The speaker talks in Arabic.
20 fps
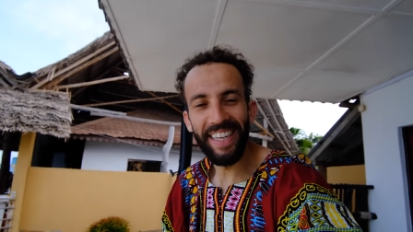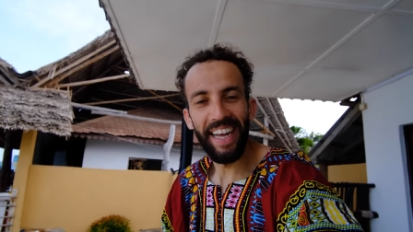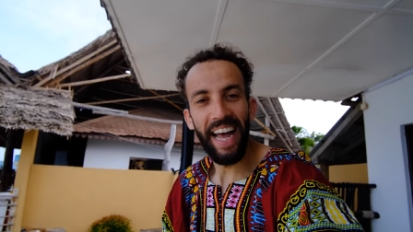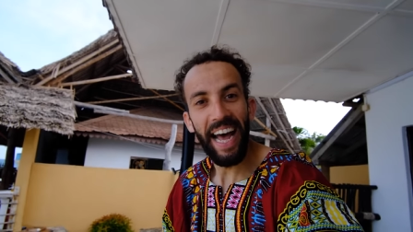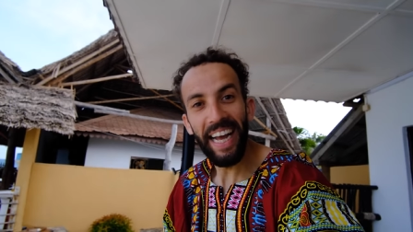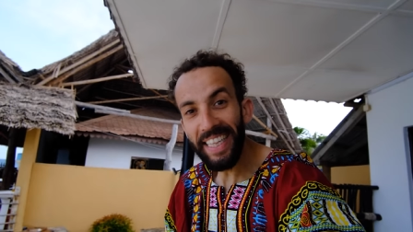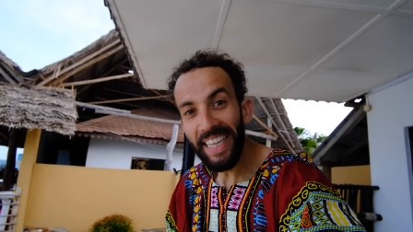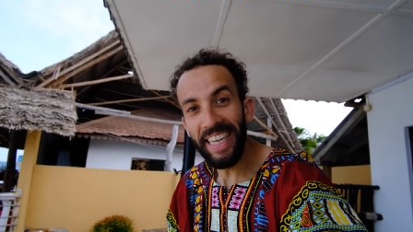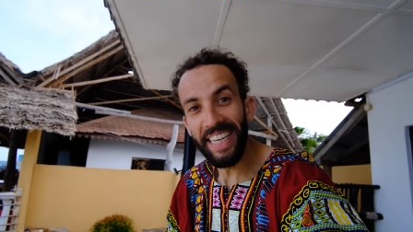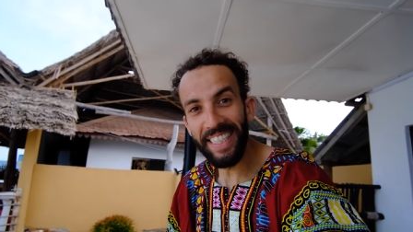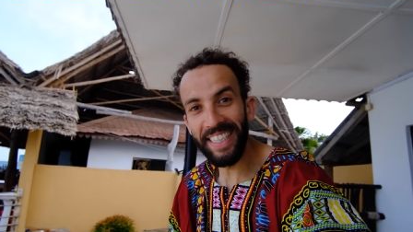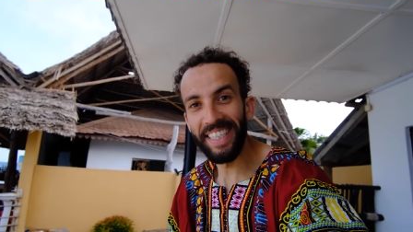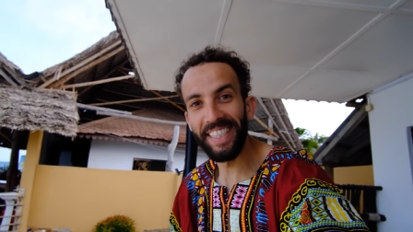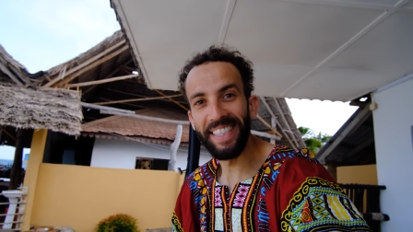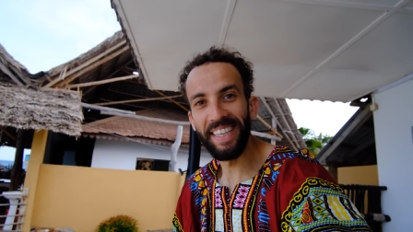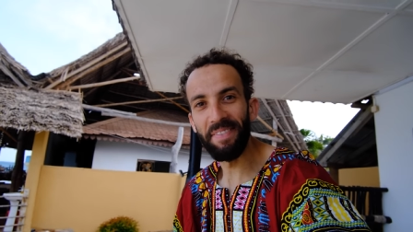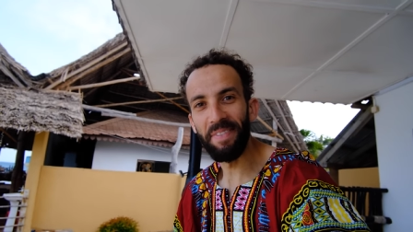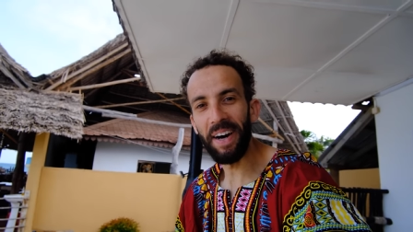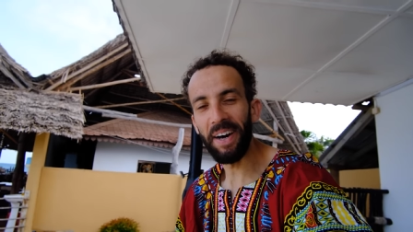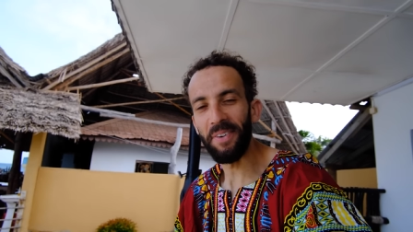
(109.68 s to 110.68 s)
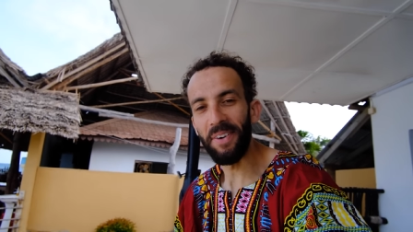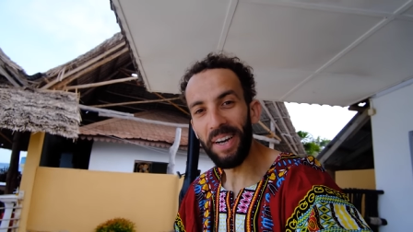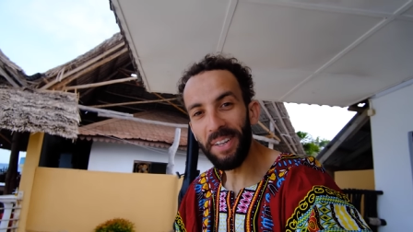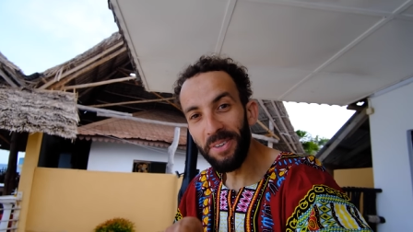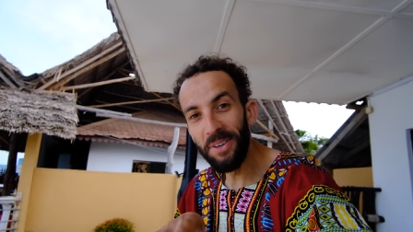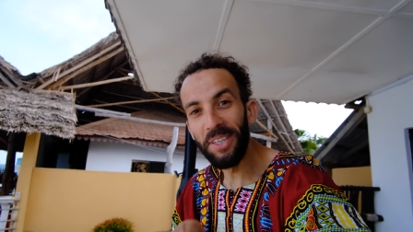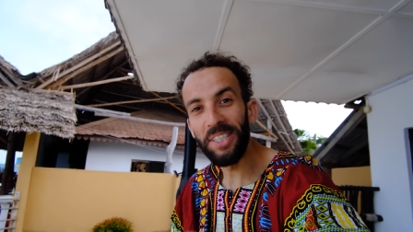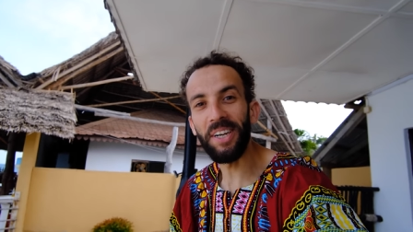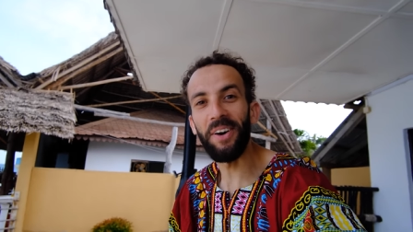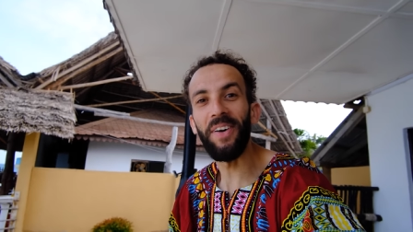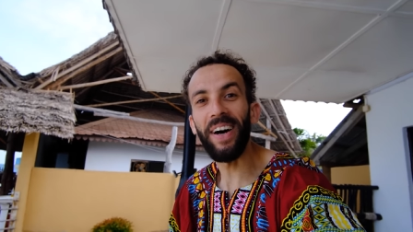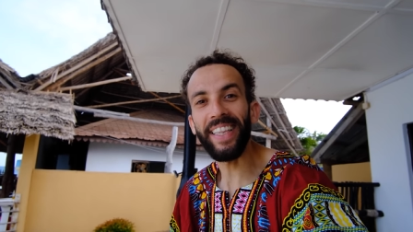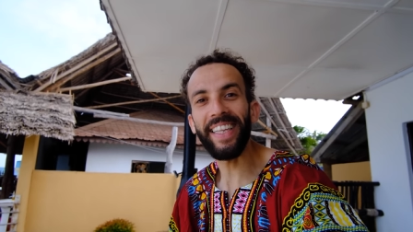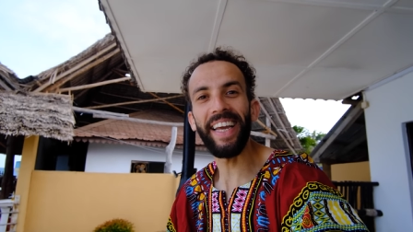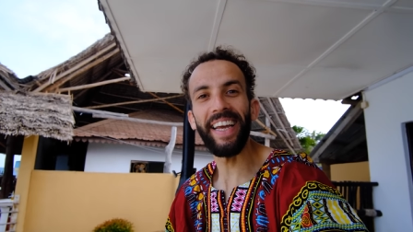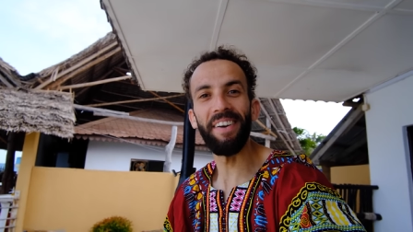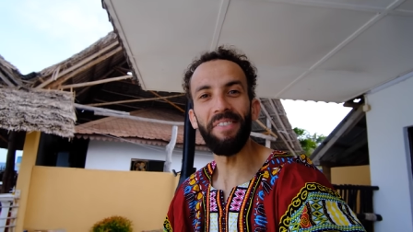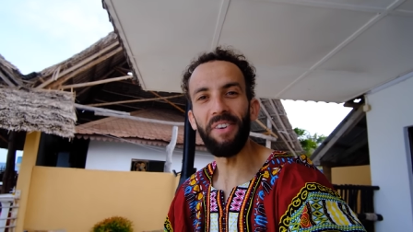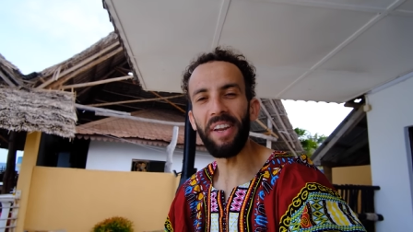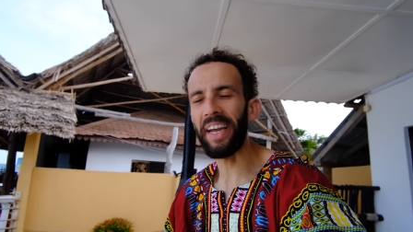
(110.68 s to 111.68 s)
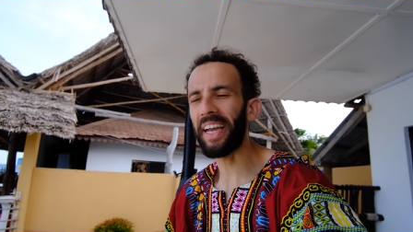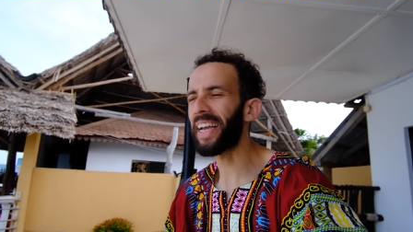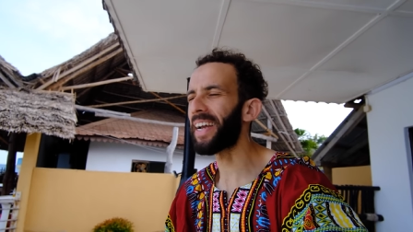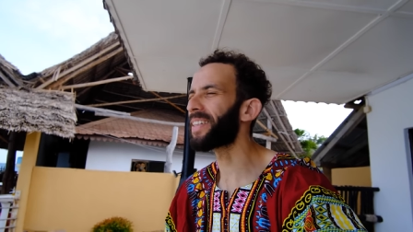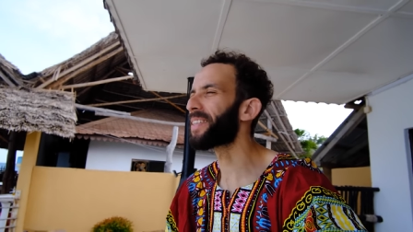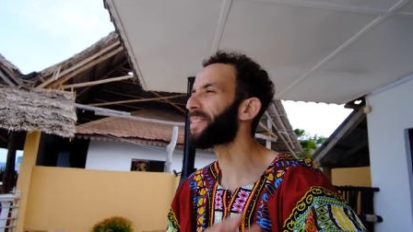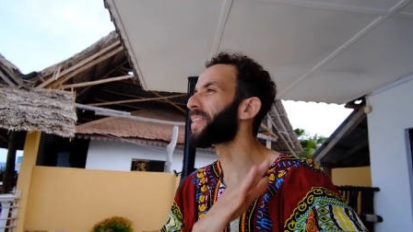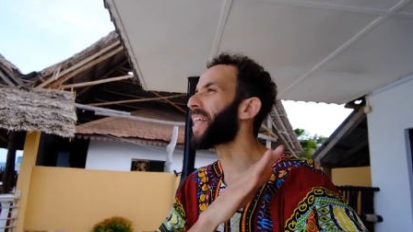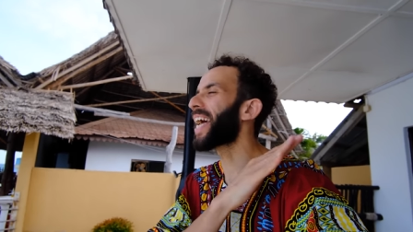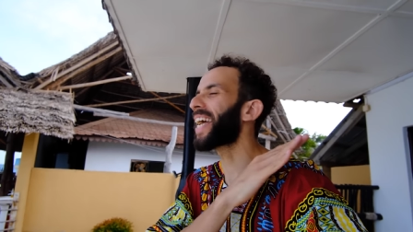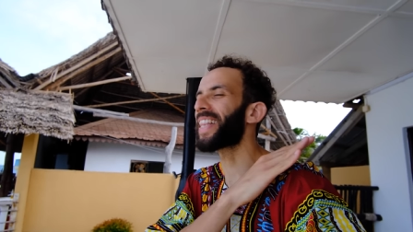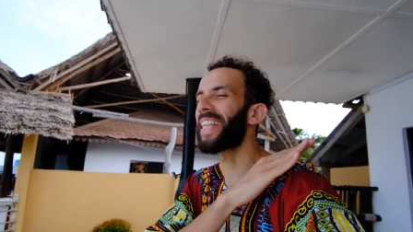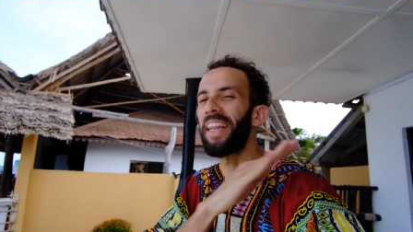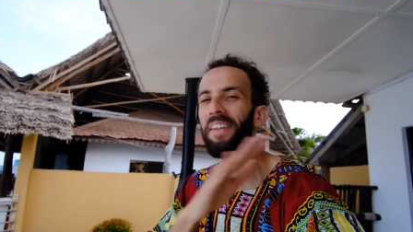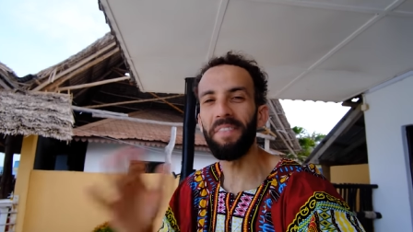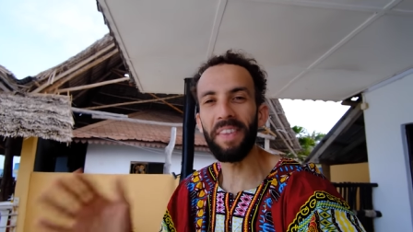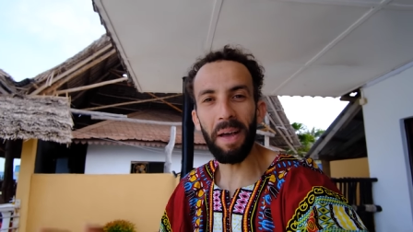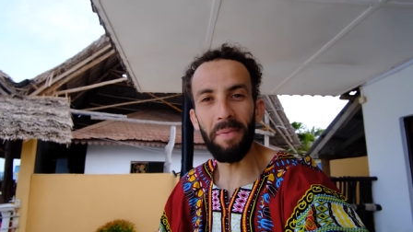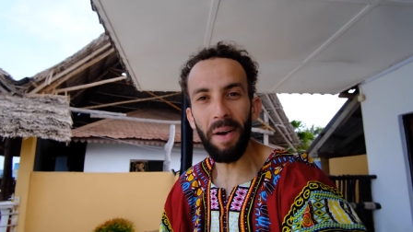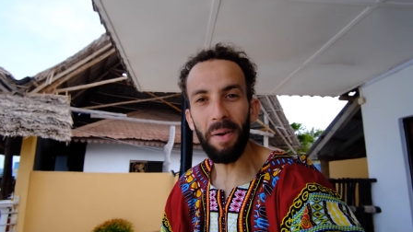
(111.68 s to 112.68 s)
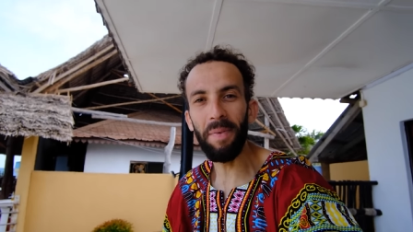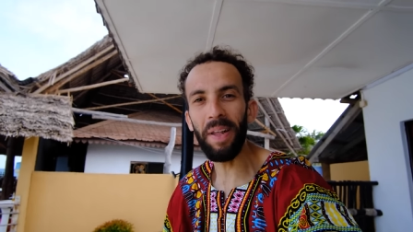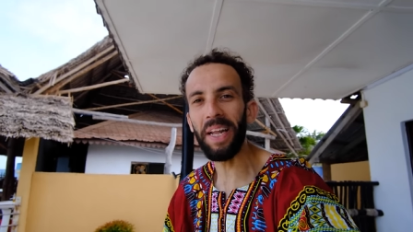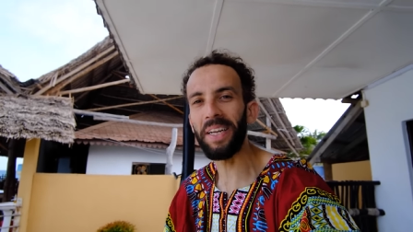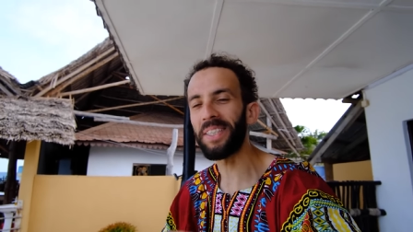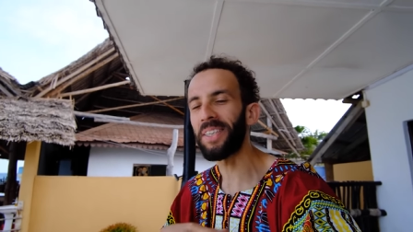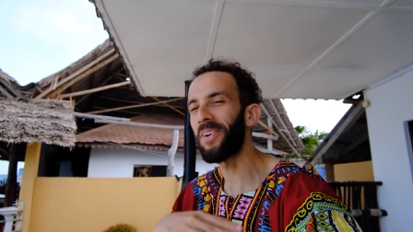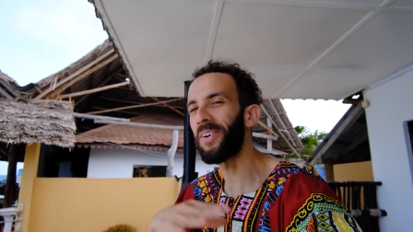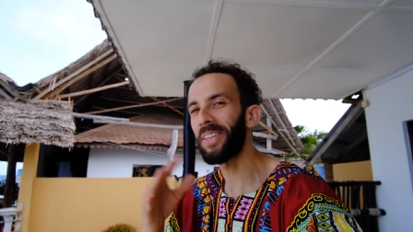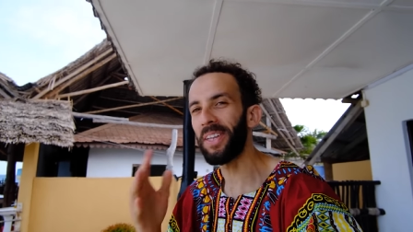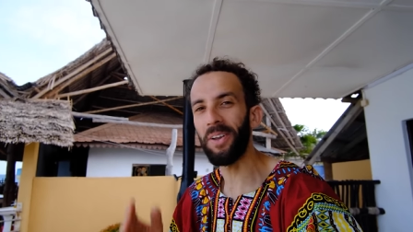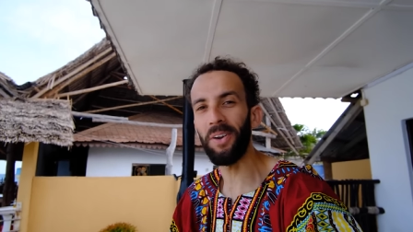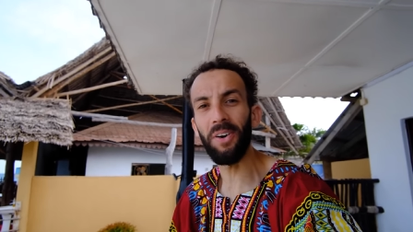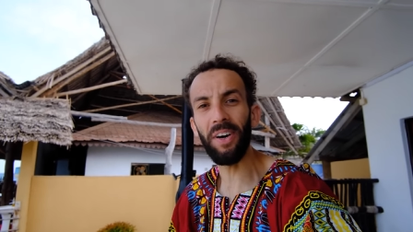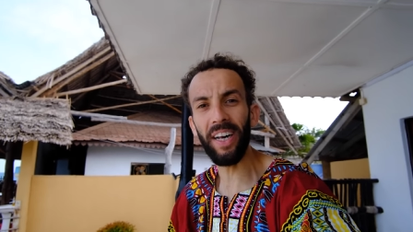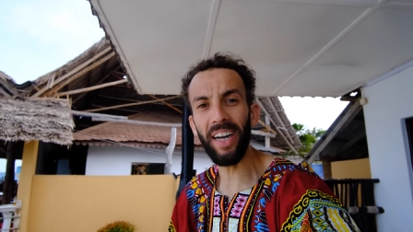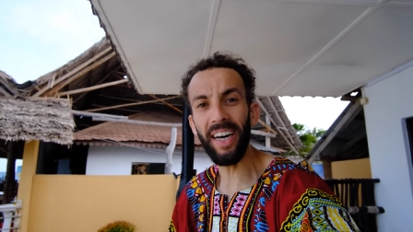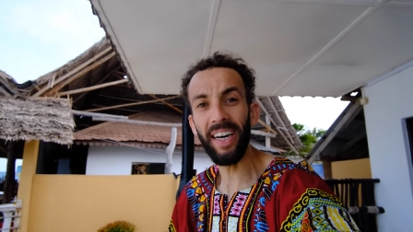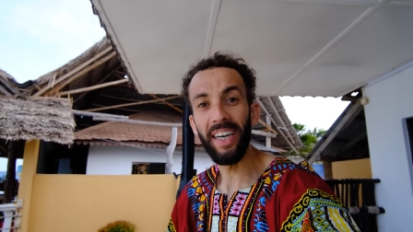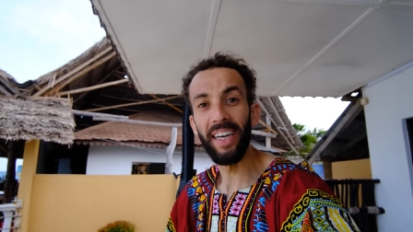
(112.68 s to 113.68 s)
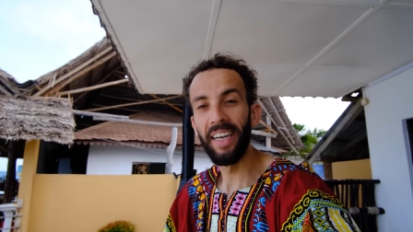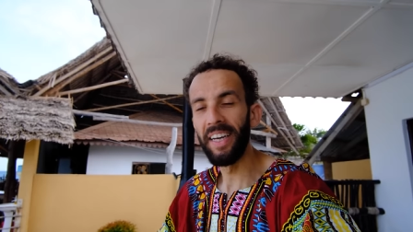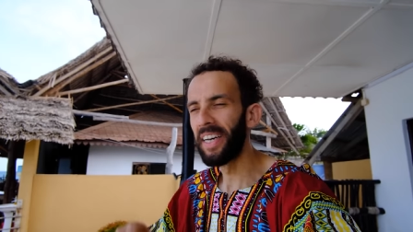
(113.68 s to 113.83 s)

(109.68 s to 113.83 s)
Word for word: هذه هي زنزبار وهذه هو شواطئ افريقيا تختلف تماما عن شواطئ اخرى